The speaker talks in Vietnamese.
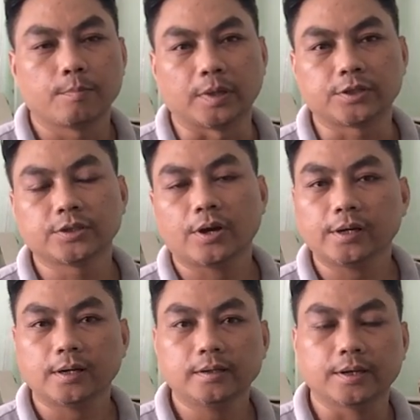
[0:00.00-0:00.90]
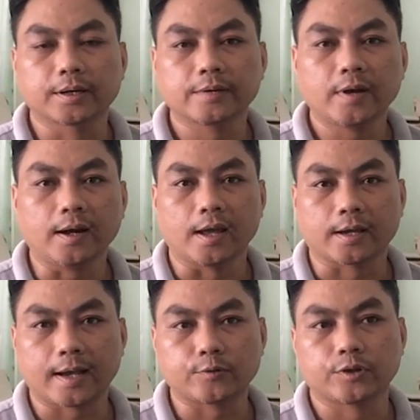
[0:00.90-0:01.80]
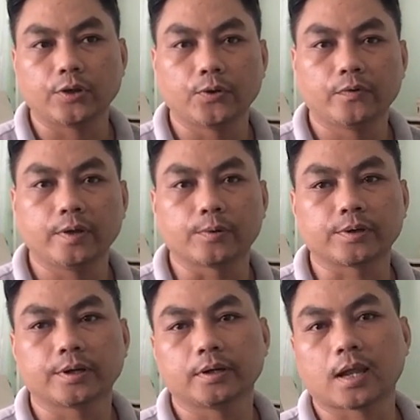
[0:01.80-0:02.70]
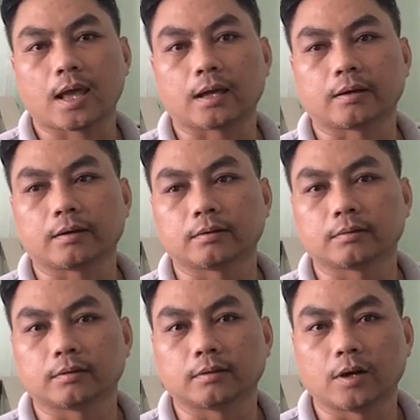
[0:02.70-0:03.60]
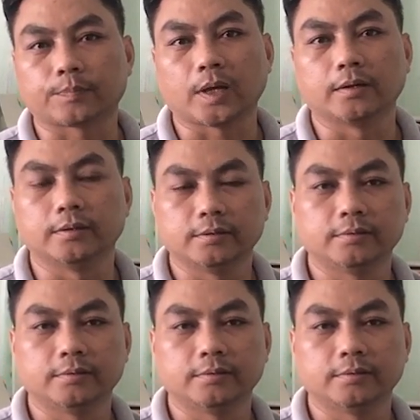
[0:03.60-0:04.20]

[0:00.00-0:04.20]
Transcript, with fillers: Mình chưa nói đến những cái vấn đề cao siêu, ví dụ như là hộp từ